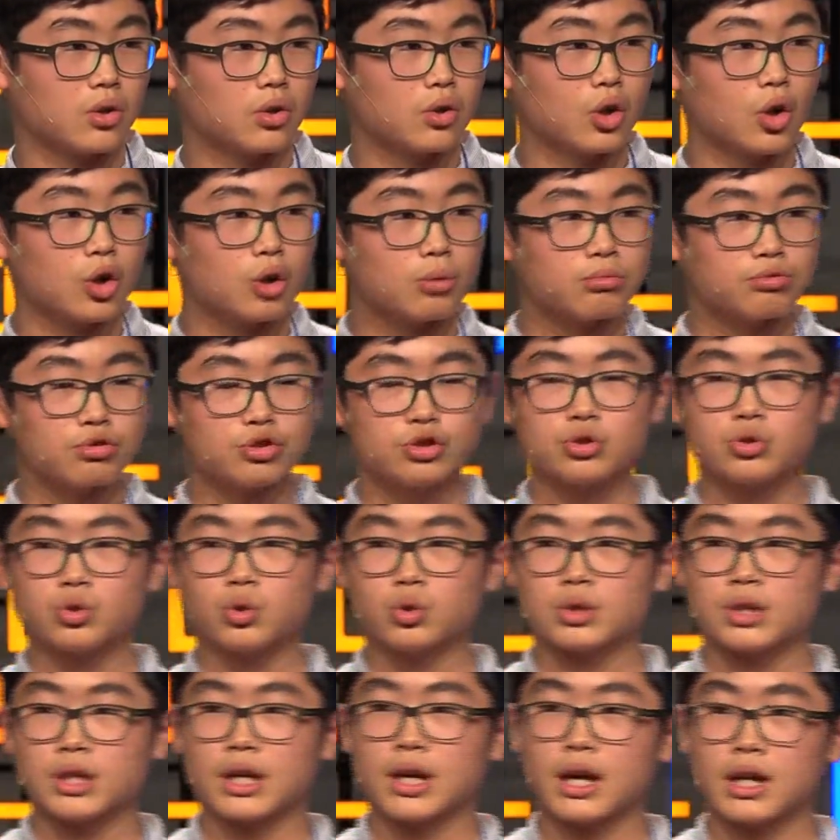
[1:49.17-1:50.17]

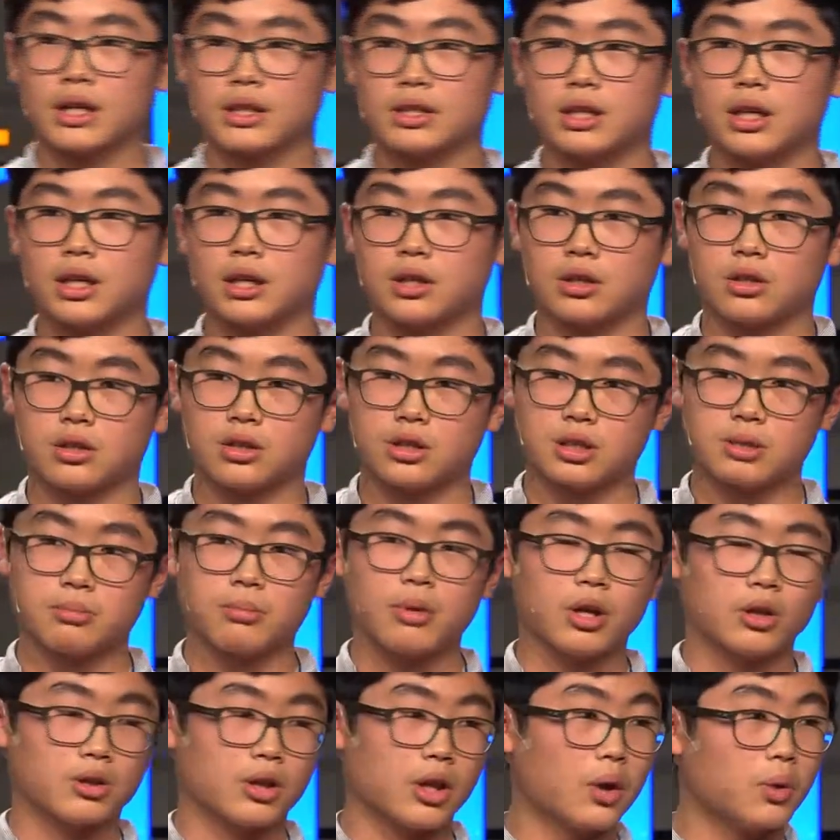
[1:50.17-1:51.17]
여러분들도 잘
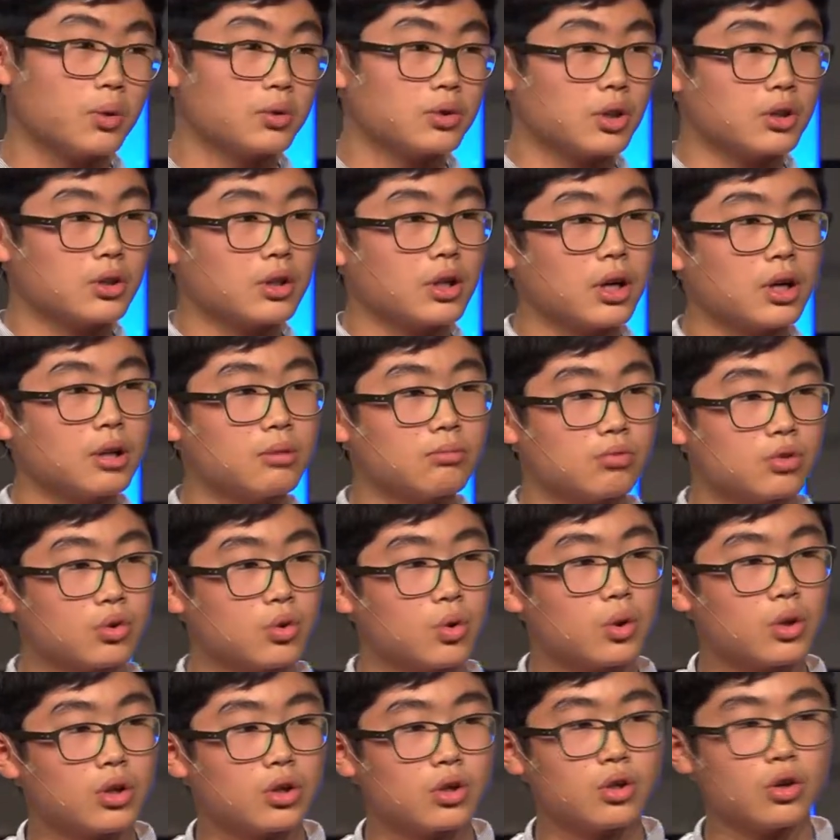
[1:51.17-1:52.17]
아시겠지만 네온테트라는
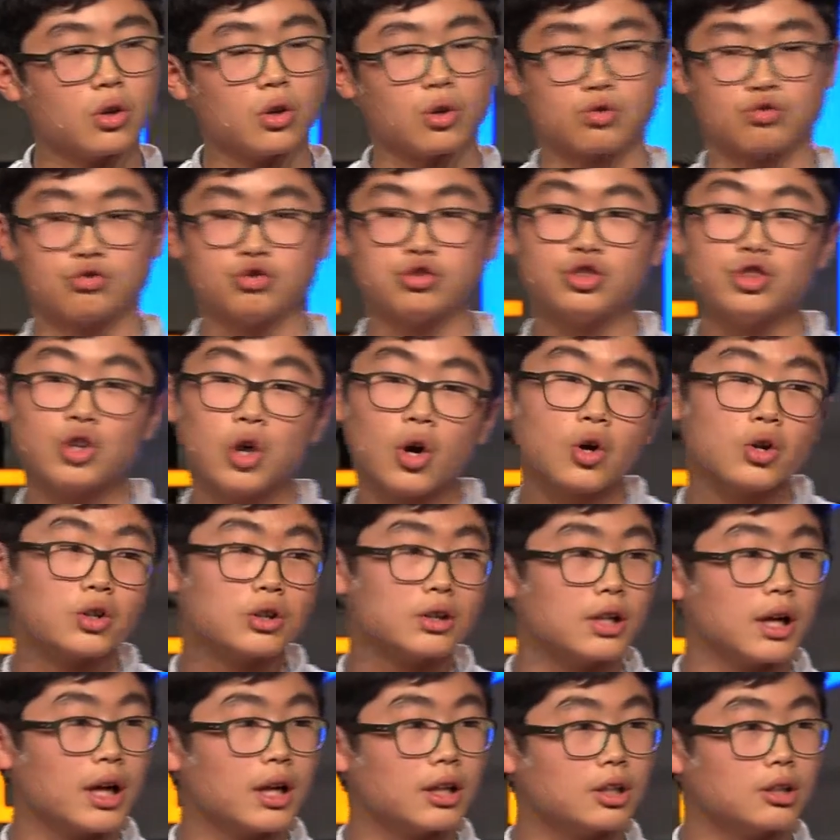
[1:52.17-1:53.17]
물고기는요
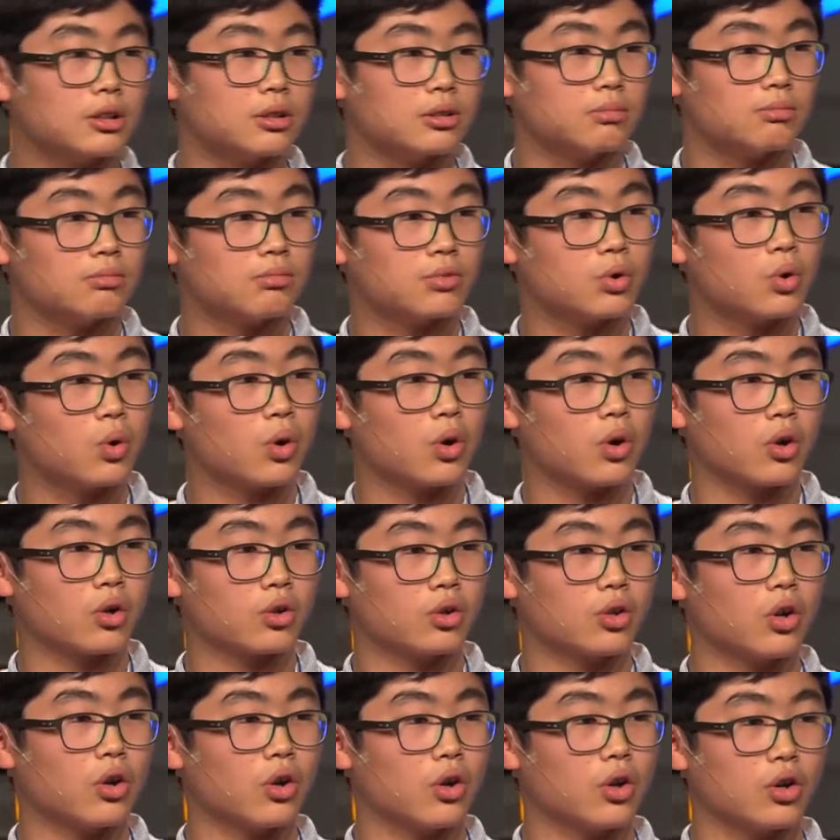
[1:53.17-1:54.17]
군영을 하는
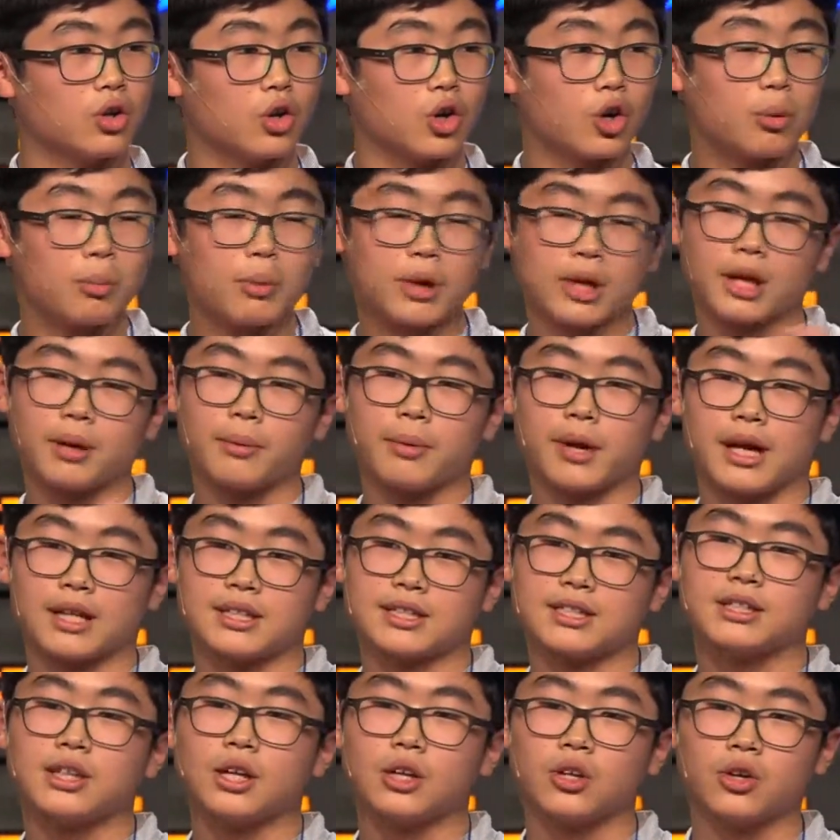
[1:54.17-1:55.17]
물고기거든요. 여러 마리가
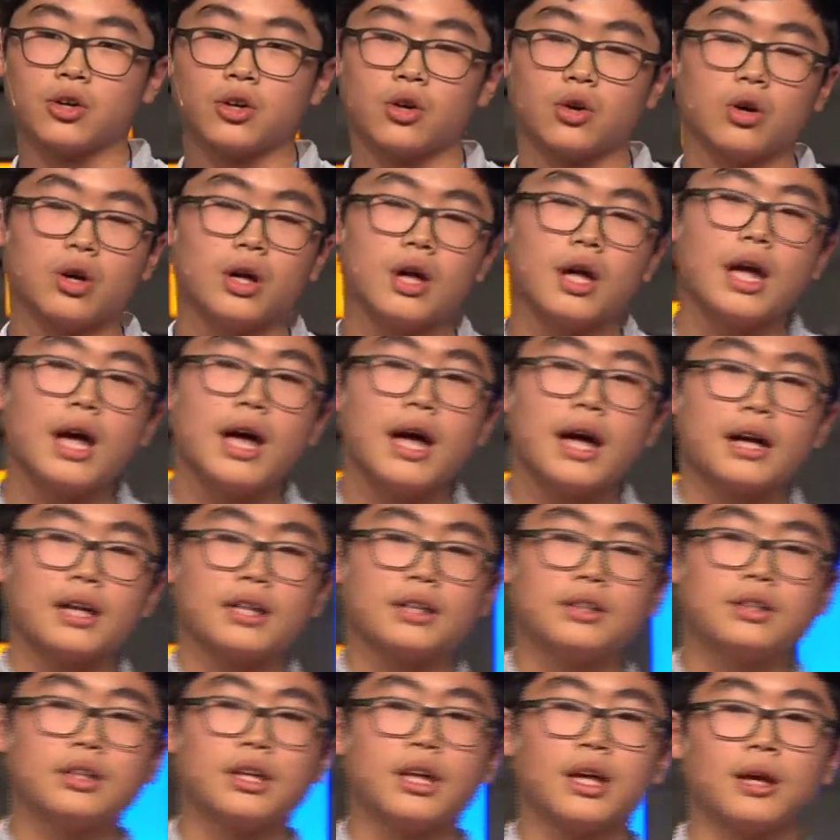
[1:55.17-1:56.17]
같이 다녀요.
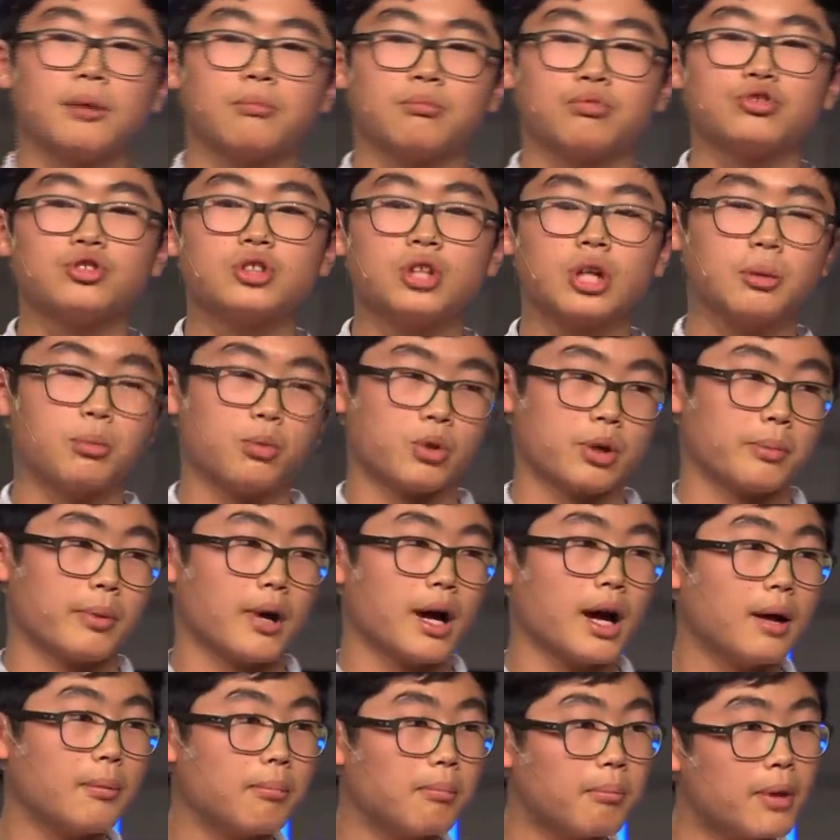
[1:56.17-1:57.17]
근데 문제가
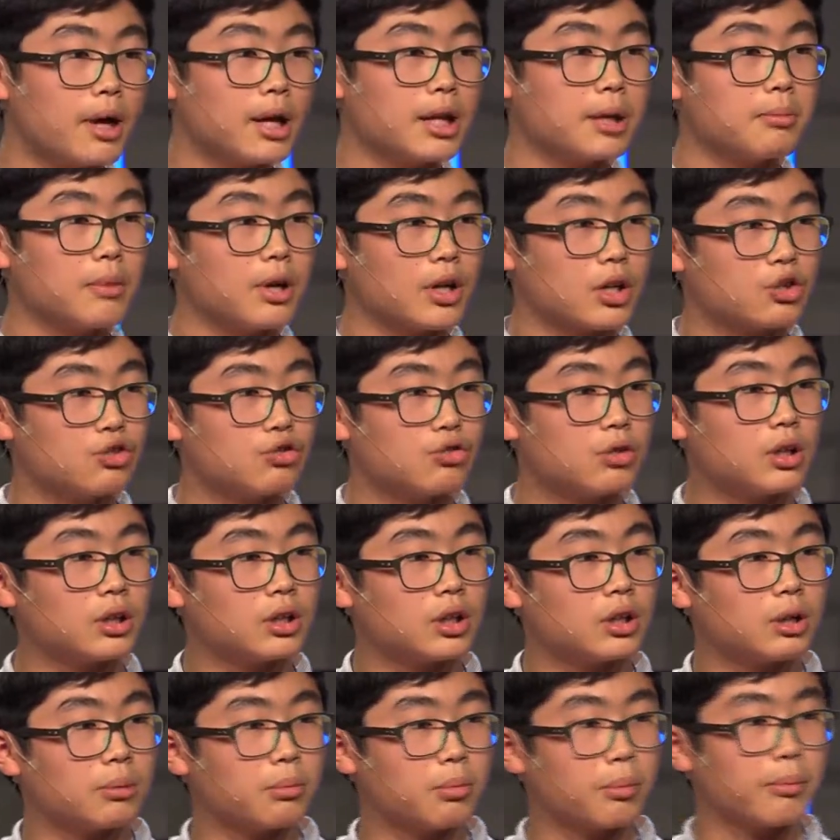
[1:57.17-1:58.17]
뭐냐면 한 마리만 키우게
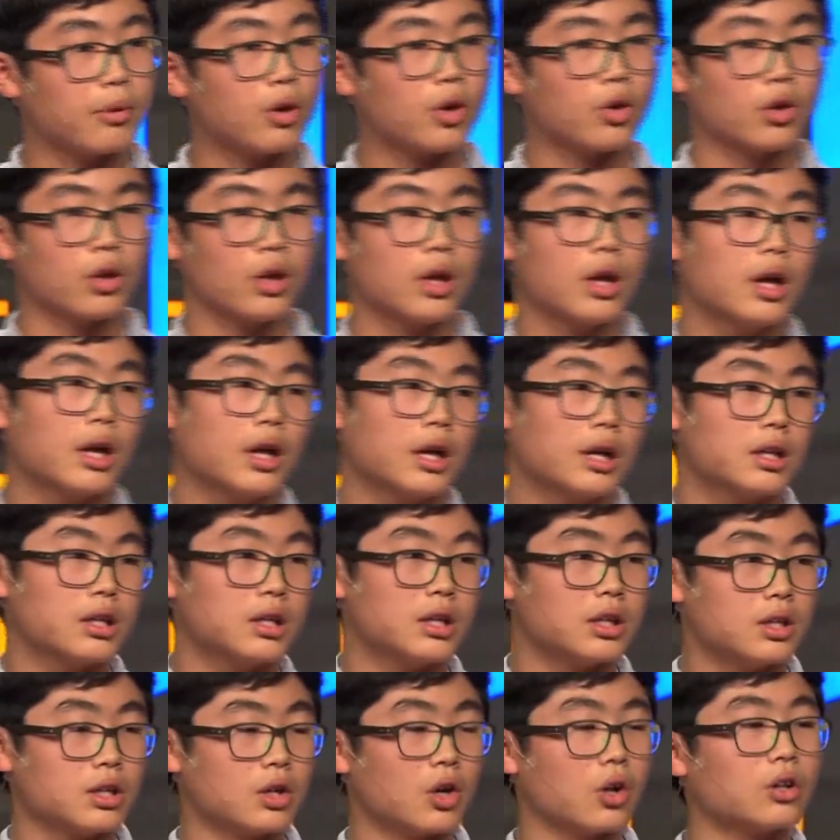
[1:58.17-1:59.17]
되다 보면
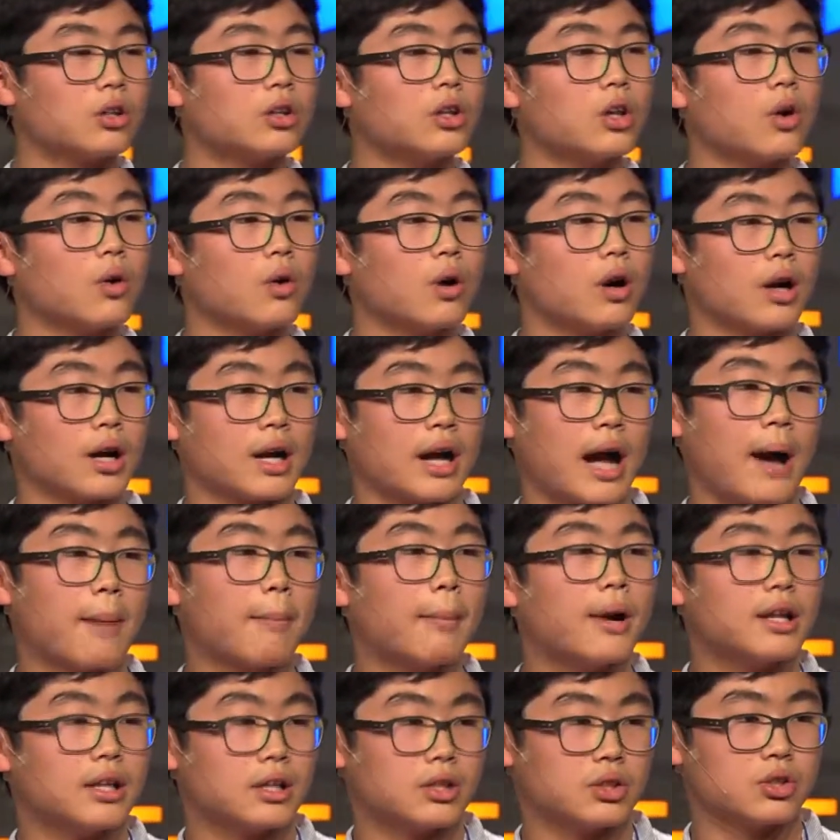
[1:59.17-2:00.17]
이 열대어가
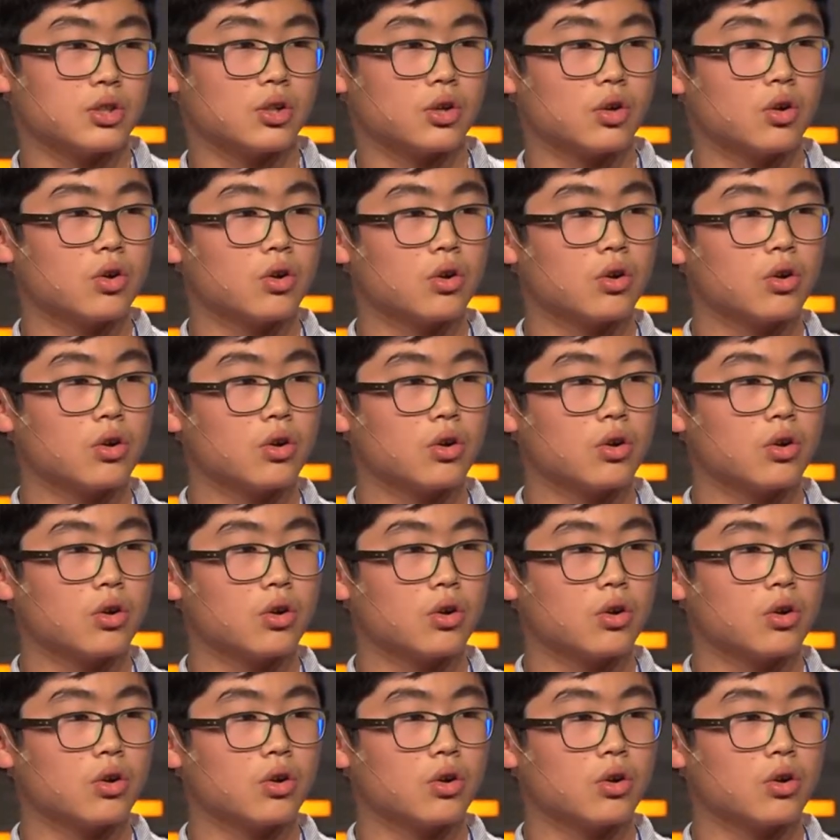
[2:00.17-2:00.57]
가만히 있어요.